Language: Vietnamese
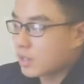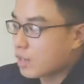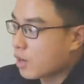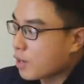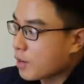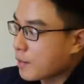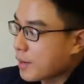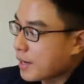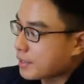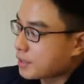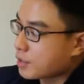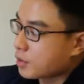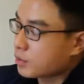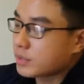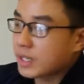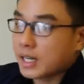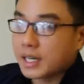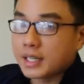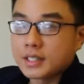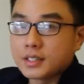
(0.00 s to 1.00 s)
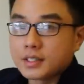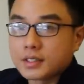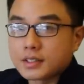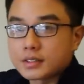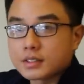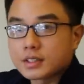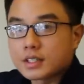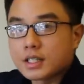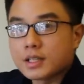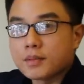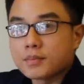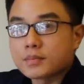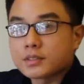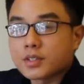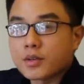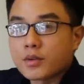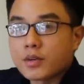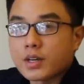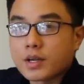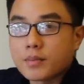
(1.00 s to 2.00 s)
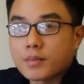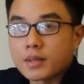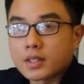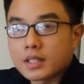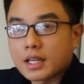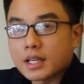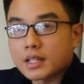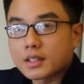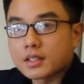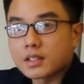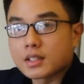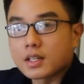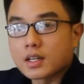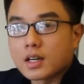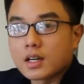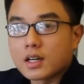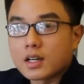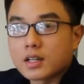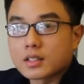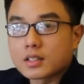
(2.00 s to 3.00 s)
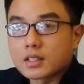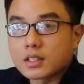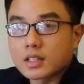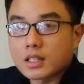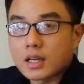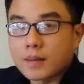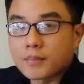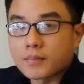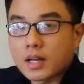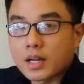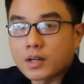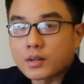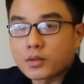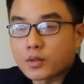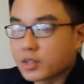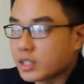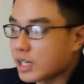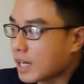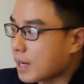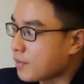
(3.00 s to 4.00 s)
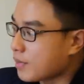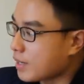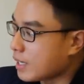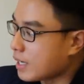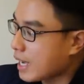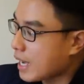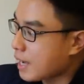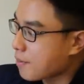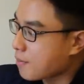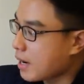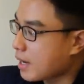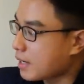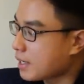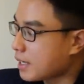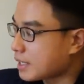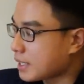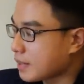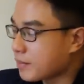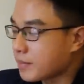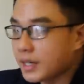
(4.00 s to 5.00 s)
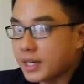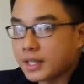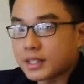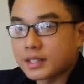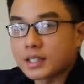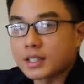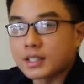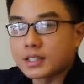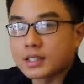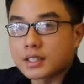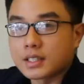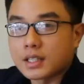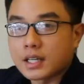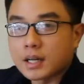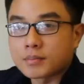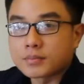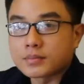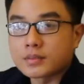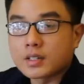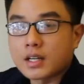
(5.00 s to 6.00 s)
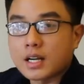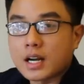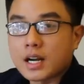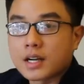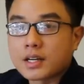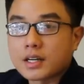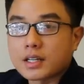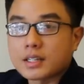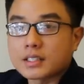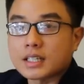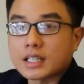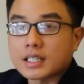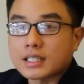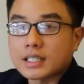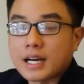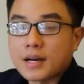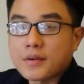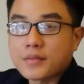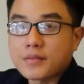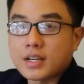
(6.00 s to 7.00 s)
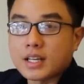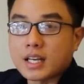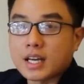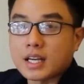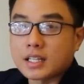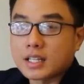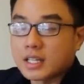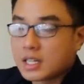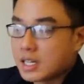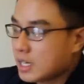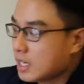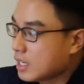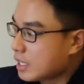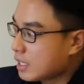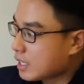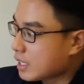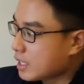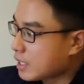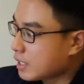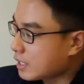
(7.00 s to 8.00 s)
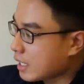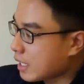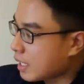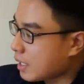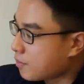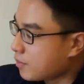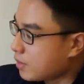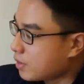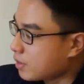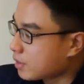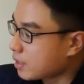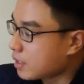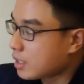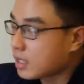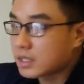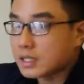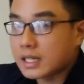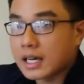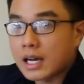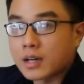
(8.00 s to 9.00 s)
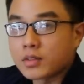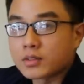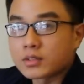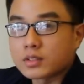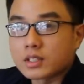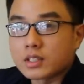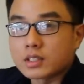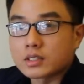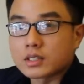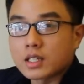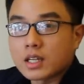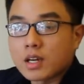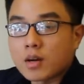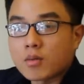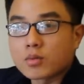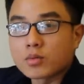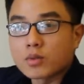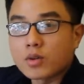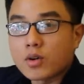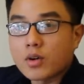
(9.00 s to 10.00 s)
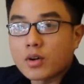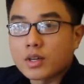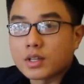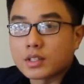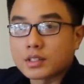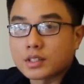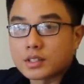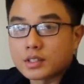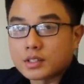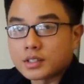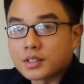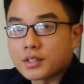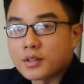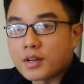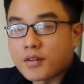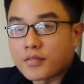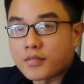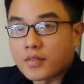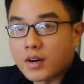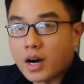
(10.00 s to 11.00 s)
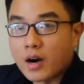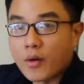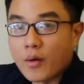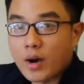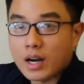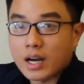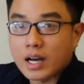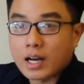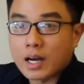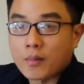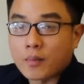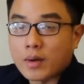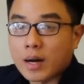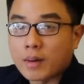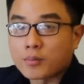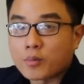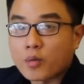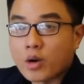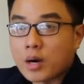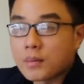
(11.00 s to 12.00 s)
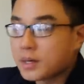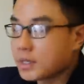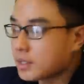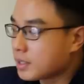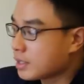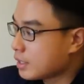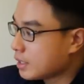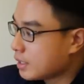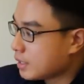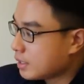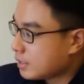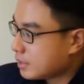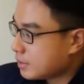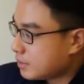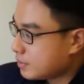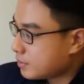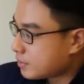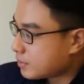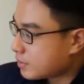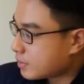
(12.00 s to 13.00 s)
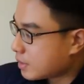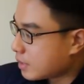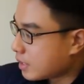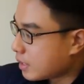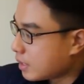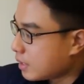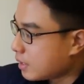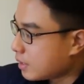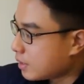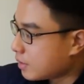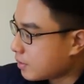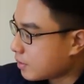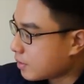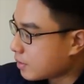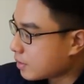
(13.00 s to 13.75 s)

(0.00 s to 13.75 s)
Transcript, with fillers: đó các bạn cũng thấy được khi sau khi mình test uh, âm thanh của chiếc Amli E3D 8000 này thì âm nó ra rất chắc chắn và dày khi tăng âm lượng lên cao thì sẽ không có hiện tượng như là vỡ hoặc là gồng âm quá mức thì